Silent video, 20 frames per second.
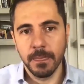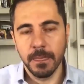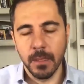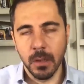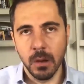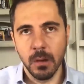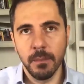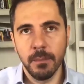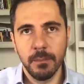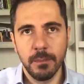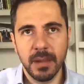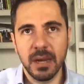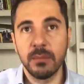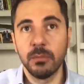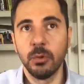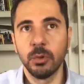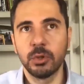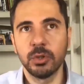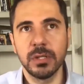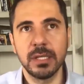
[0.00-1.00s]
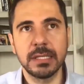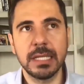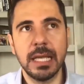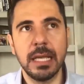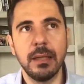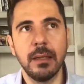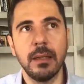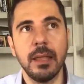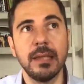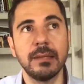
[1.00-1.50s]
¿No? Para muchos, es
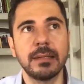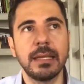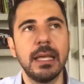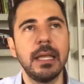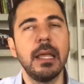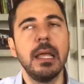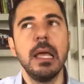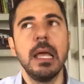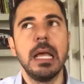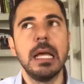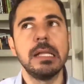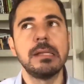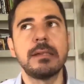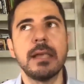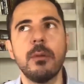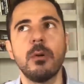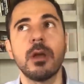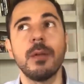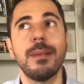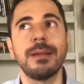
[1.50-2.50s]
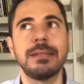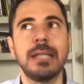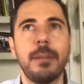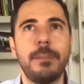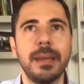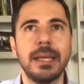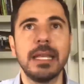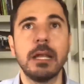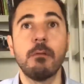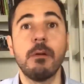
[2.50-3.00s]
que, es que el chavo que me hace
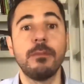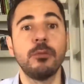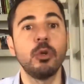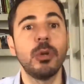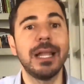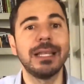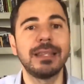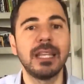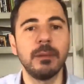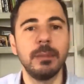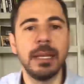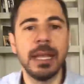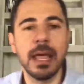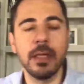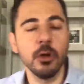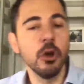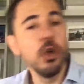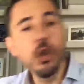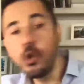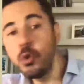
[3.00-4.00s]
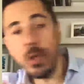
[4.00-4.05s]
la página web no la ha terminado.